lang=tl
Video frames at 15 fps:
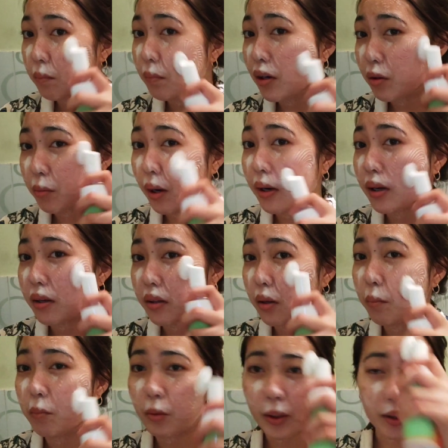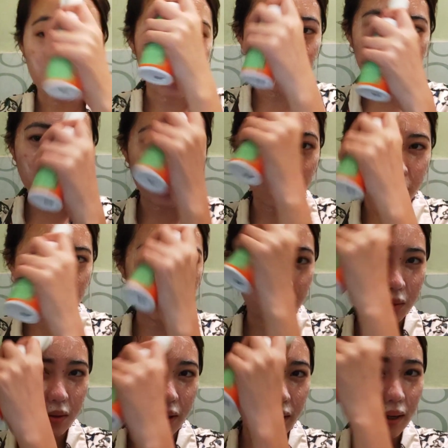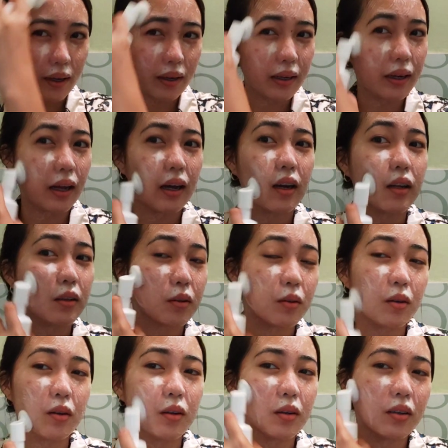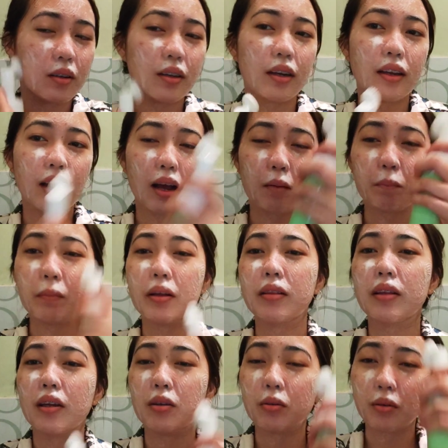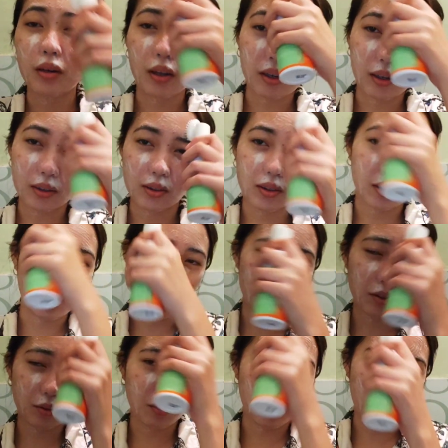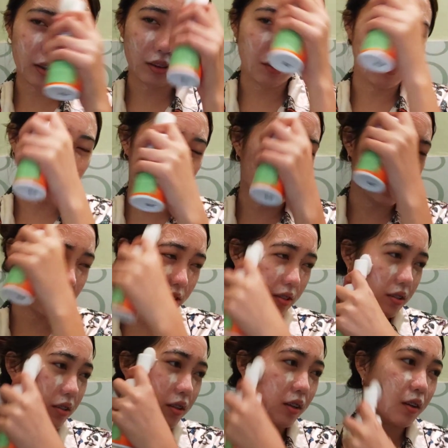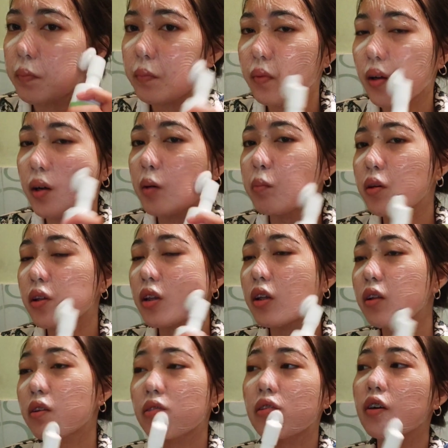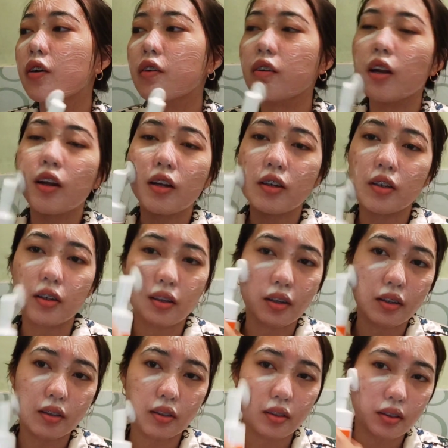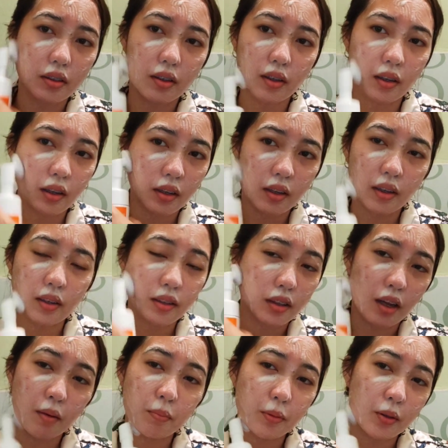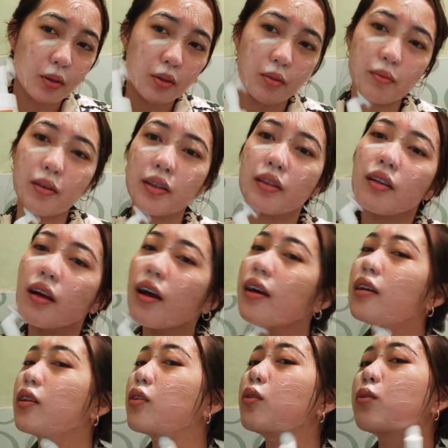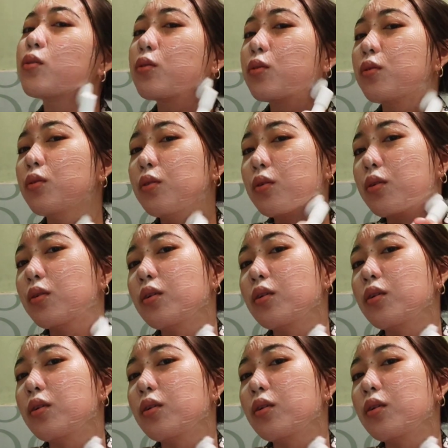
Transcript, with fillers: maliwanag na buwan ako, gano'n. Kaya kailangan, kailangan pantay yung neck at saka yung ating face Uh, may titiri oil talaga siya guys. Tapos, what I do